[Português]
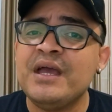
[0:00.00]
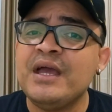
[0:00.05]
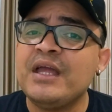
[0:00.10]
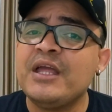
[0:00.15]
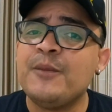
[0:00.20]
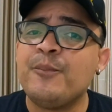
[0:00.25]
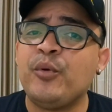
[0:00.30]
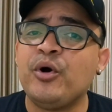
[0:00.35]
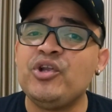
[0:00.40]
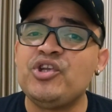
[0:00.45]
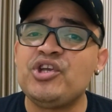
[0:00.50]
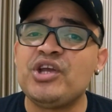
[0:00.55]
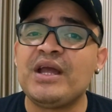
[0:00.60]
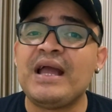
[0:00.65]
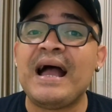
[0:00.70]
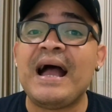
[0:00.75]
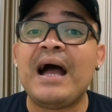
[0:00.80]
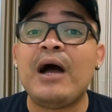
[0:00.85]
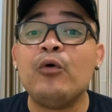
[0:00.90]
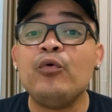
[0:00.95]
que pode
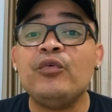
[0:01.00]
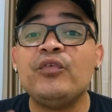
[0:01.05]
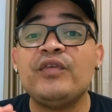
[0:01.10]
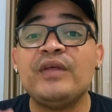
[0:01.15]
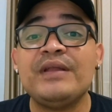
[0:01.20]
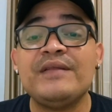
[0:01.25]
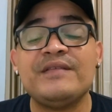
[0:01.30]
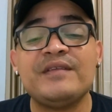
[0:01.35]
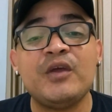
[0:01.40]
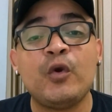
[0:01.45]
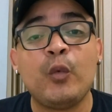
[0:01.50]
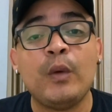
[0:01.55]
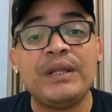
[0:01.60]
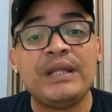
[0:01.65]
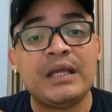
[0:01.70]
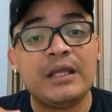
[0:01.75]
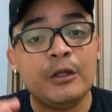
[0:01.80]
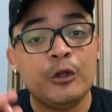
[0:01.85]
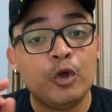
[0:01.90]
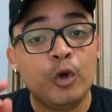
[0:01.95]
chegar aos
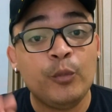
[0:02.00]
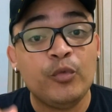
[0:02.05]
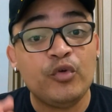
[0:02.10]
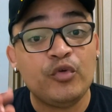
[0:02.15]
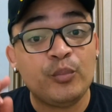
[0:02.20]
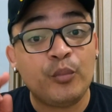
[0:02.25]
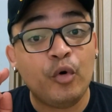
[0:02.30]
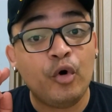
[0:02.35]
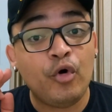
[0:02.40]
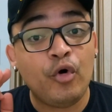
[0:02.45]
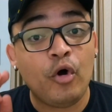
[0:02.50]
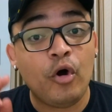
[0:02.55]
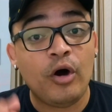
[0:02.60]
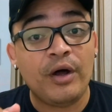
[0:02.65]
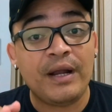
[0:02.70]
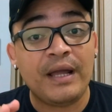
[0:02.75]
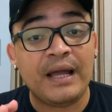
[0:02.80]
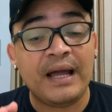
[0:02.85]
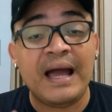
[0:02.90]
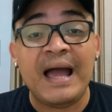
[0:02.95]
150 km por
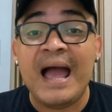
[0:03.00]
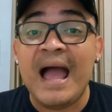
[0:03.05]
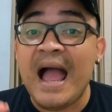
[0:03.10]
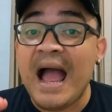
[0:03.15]
hora.